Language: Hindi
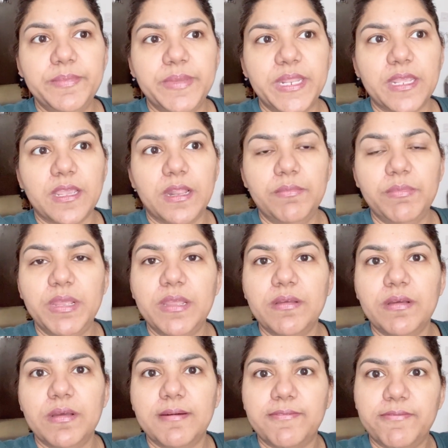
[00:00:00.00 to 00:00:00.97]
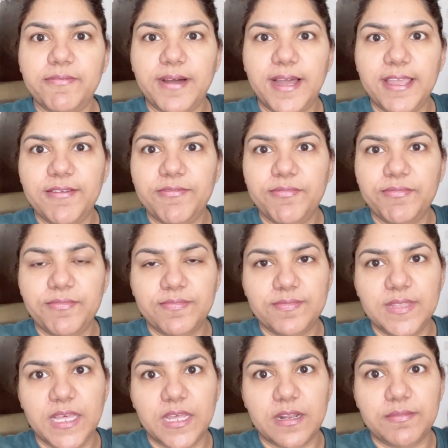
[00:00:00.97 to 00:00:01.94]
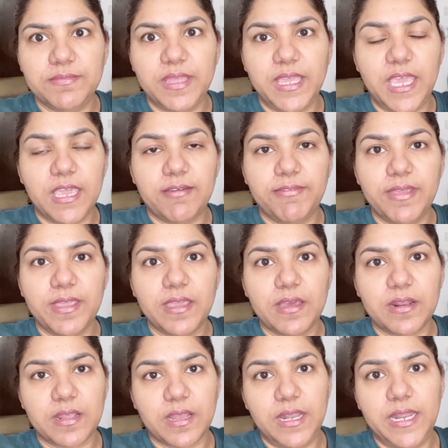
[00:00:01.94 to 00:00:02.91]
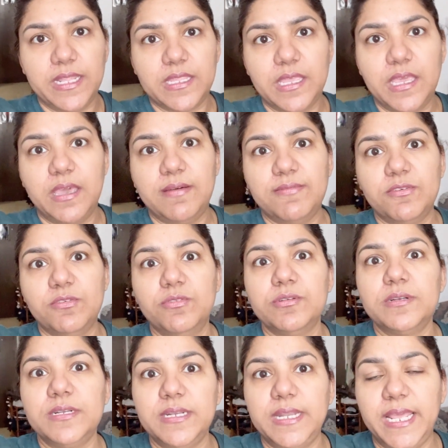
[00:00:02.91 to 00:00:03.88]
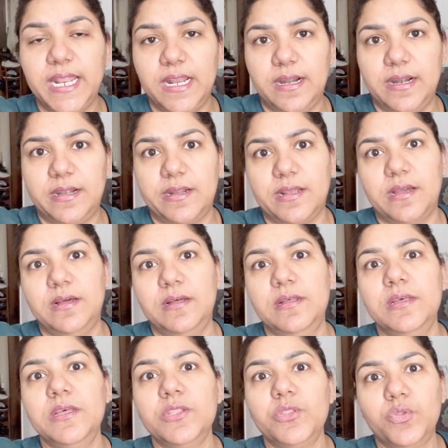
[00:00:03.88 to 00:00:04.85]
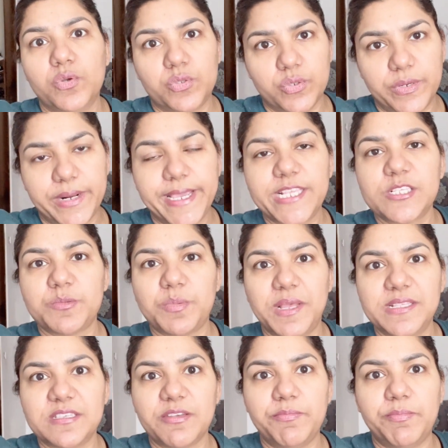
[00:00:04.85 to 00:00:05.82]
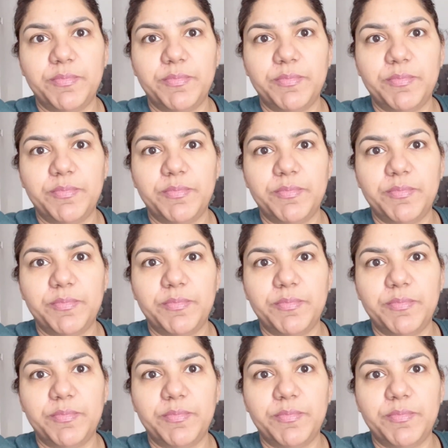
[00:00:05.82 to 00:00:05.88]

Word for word: मेरे ख्याल में फाइव दरम एक फिंगर का लेते हैं वो नेल आर्ट का तो थोड़ा एक्सपेंसिव